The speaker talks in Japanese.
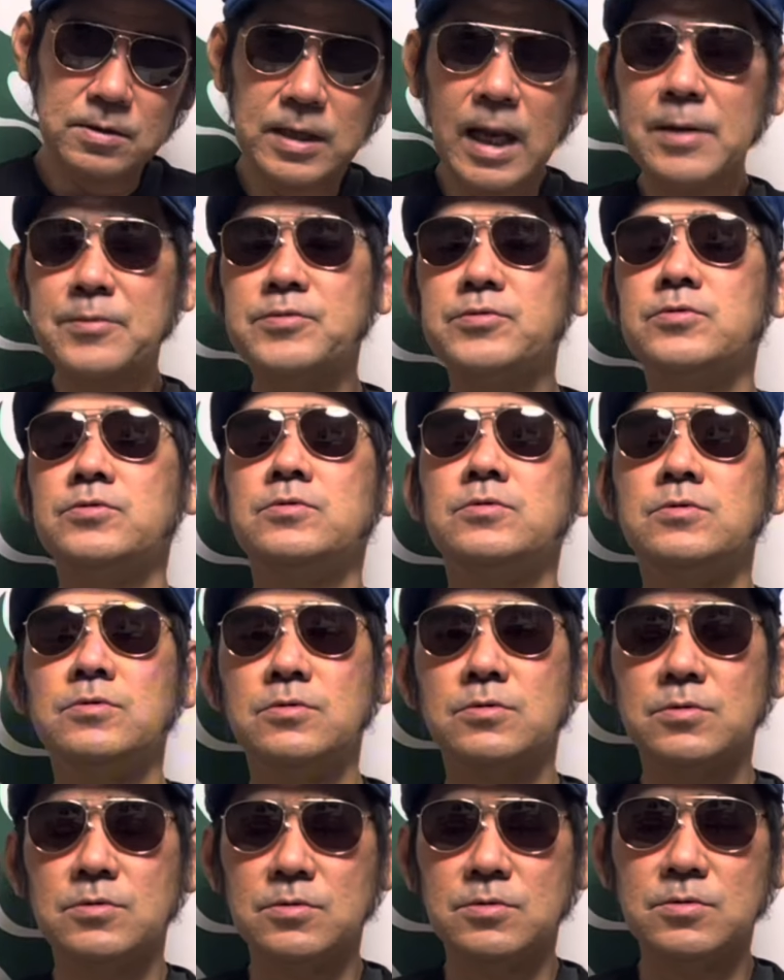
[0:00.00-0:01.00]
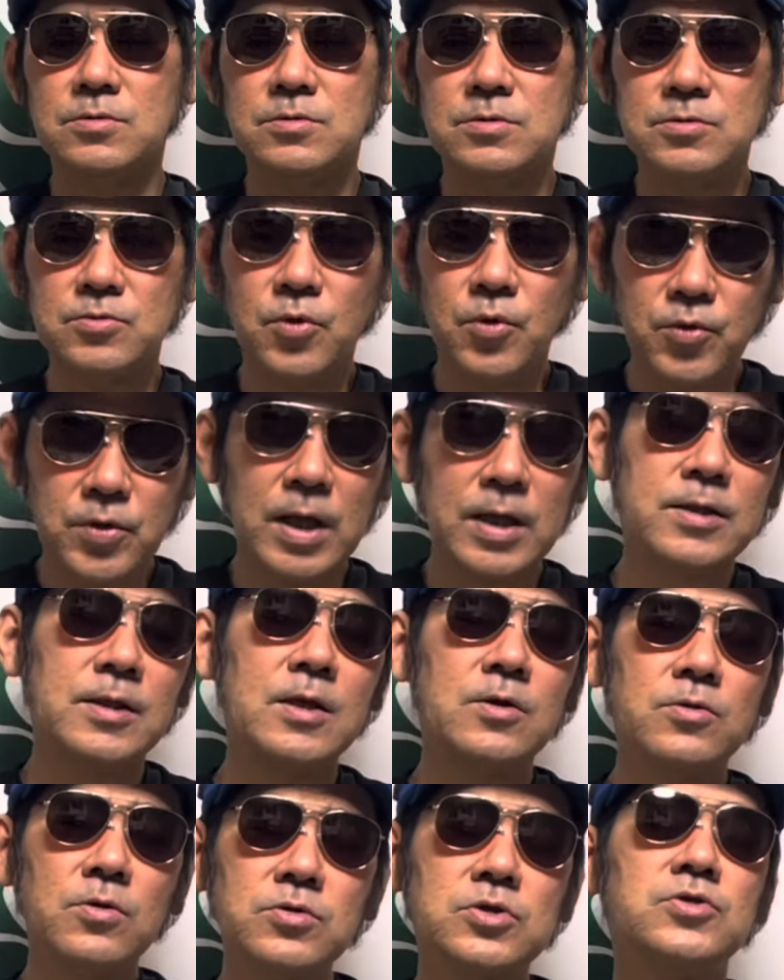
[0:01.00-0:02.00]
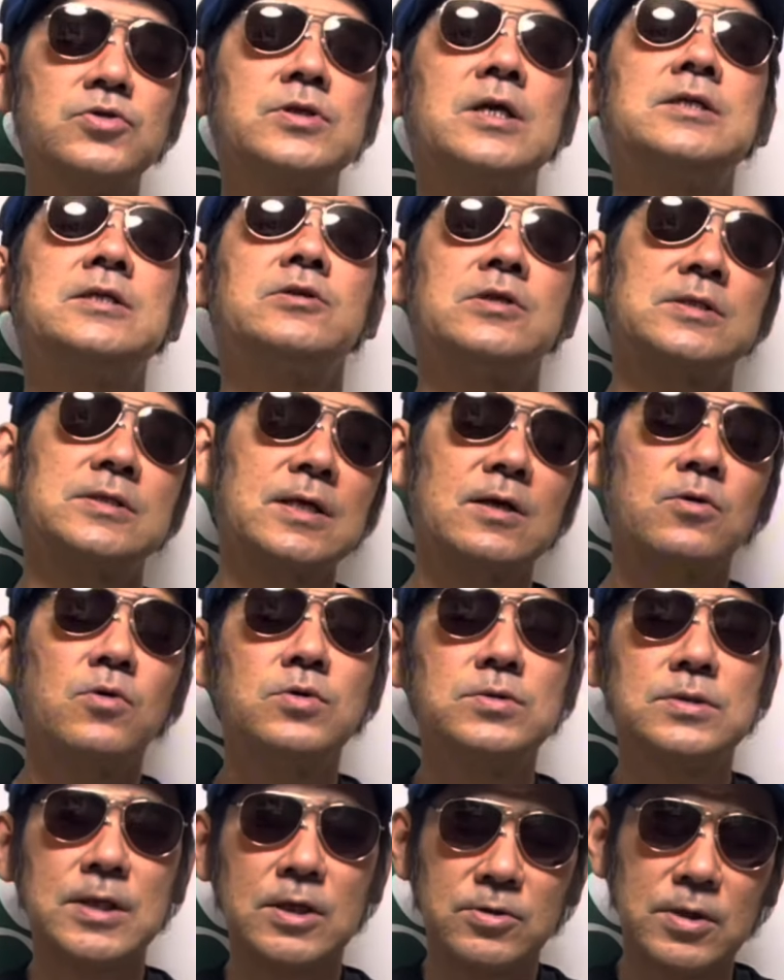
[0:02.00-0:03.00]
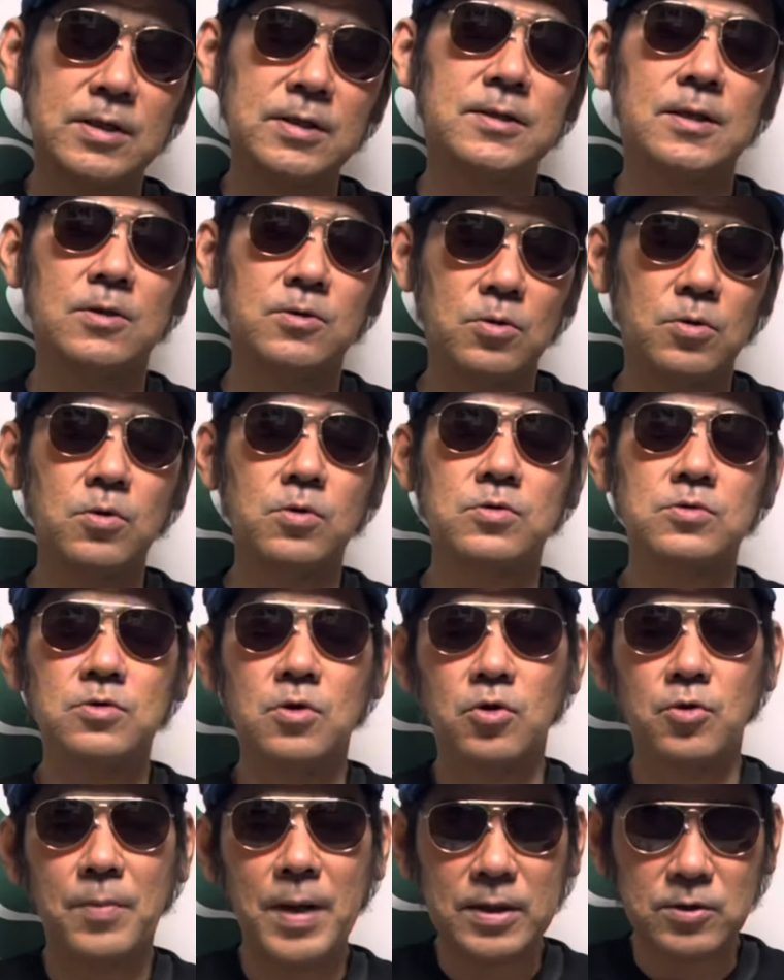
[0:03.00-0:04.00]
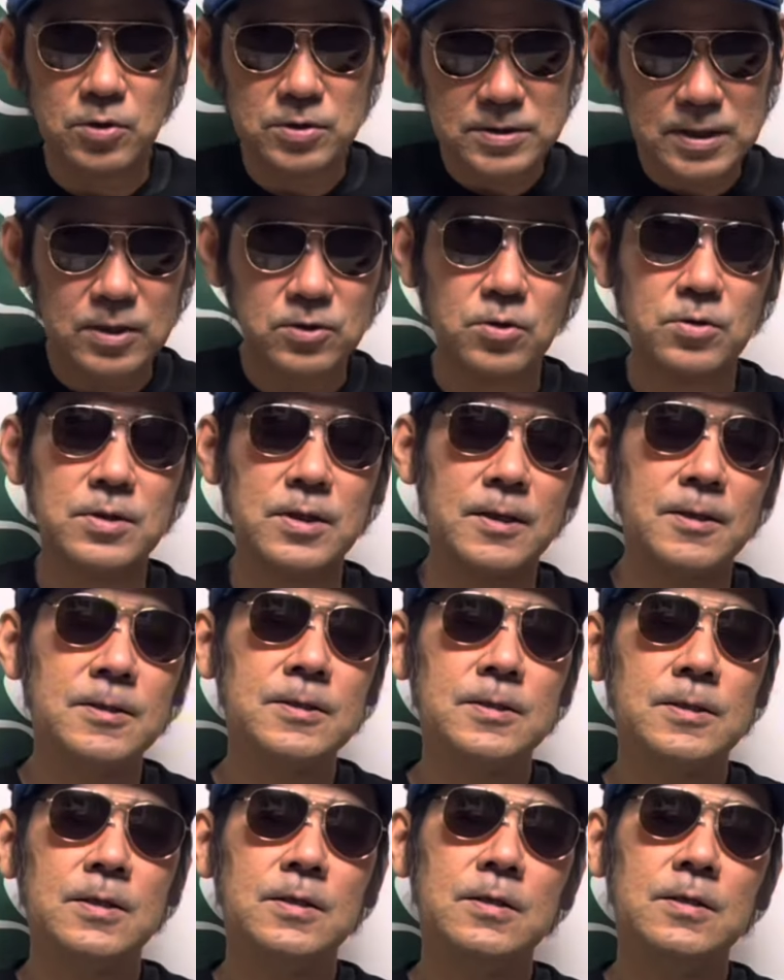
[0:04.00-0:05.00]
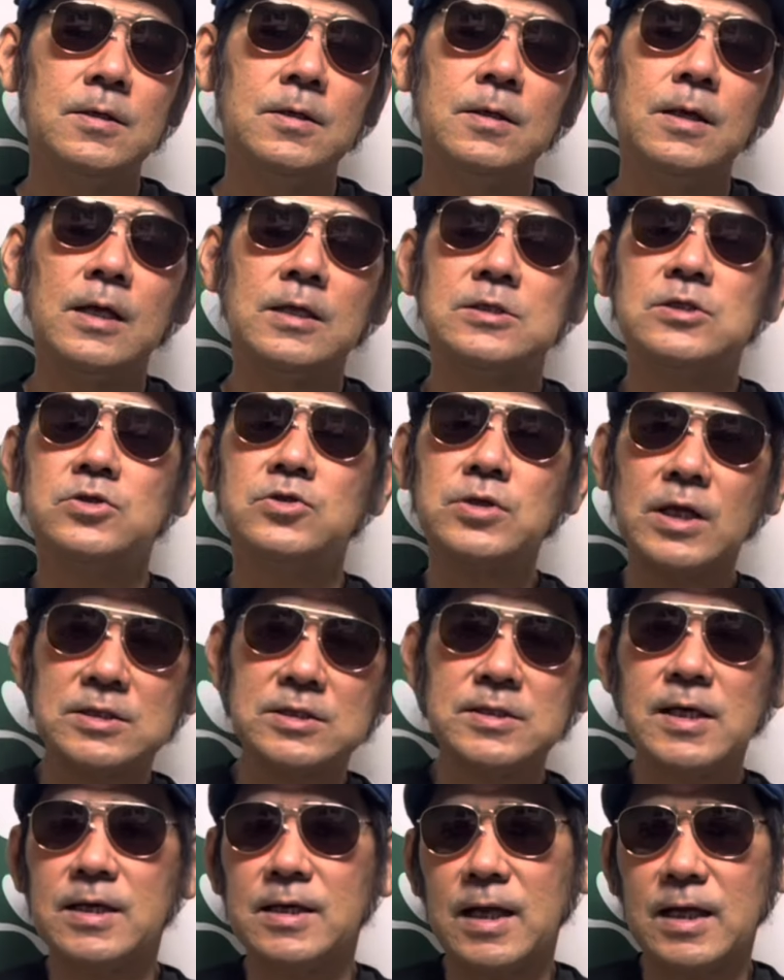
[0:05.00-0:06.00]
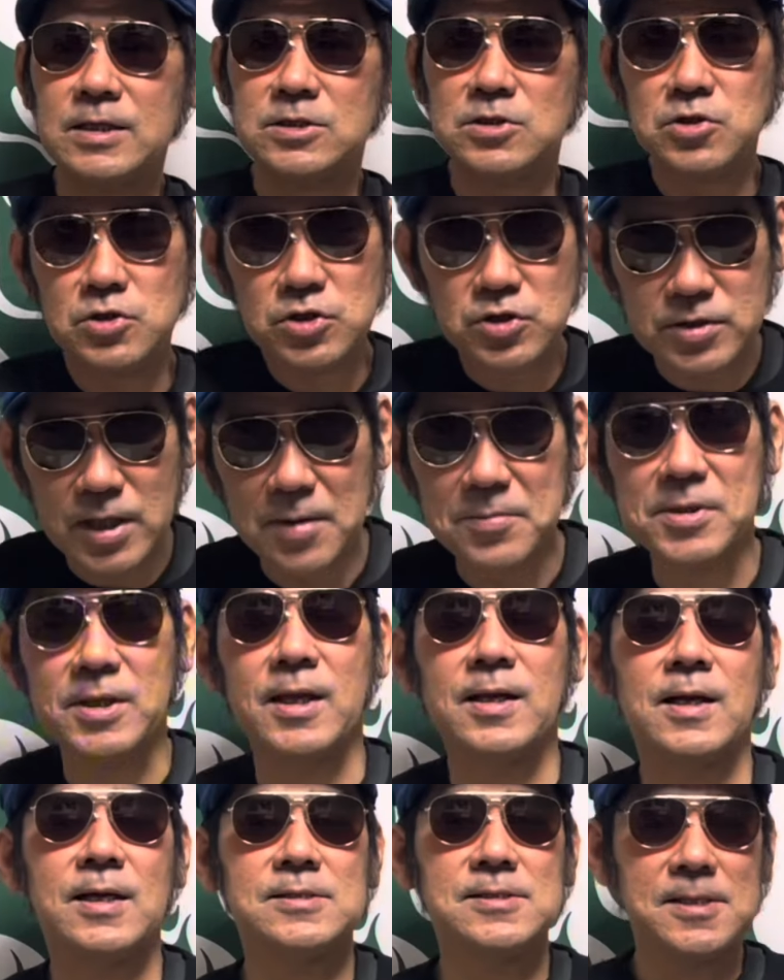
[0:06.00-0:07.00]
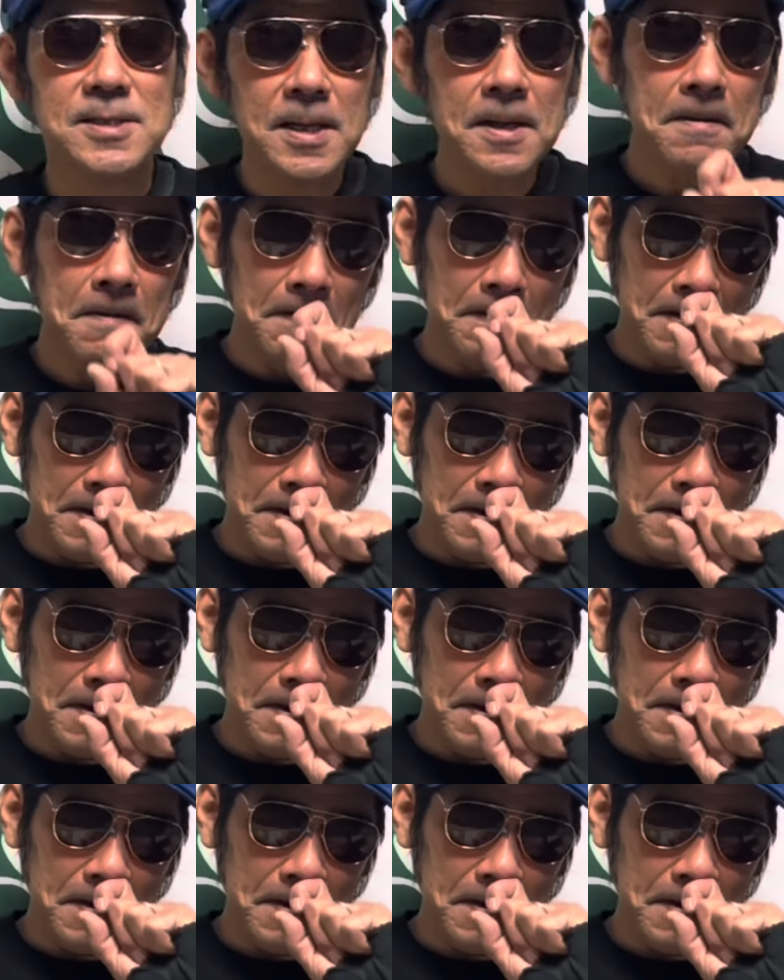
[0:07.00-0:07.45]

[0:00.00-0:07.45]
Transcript: ライブをやってるのを中継してるじゃないですか。コンサートやってるの、ロックンロールバンドスタンドの。88年から89年みたいな感じでね。